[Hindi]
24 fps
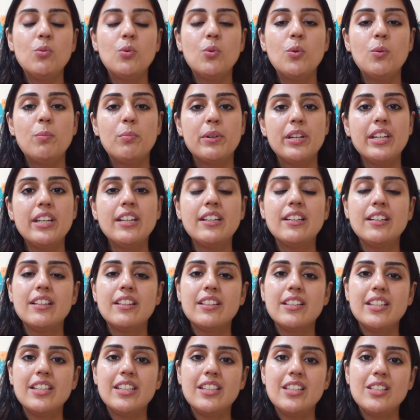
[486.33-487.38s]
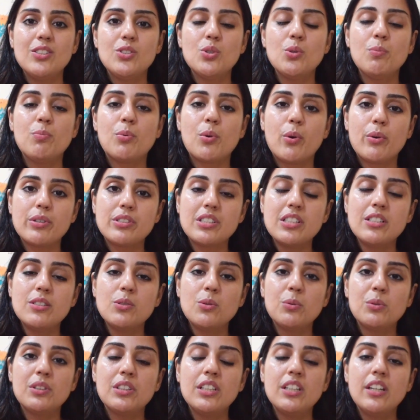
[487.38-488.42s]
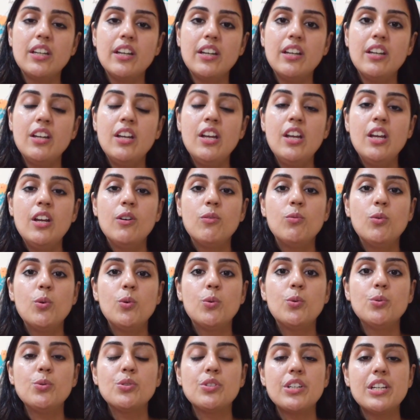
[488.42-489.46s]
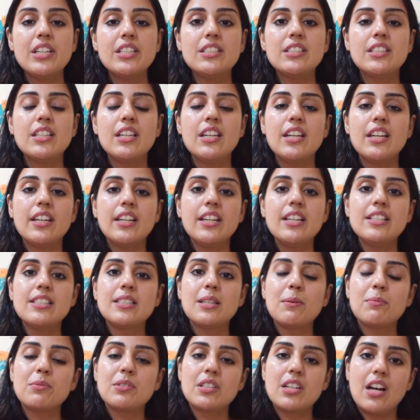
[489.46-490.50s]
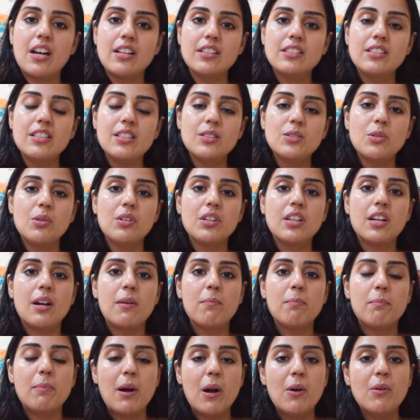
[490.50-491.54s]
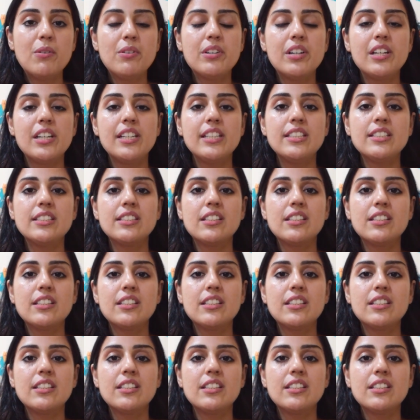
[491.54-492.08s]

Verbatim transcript: को ब्रेक करने की जो प्रोसेस होती है वो कुछ इस तरह के सब्सटेंसेस और कंपाउंड रिलीज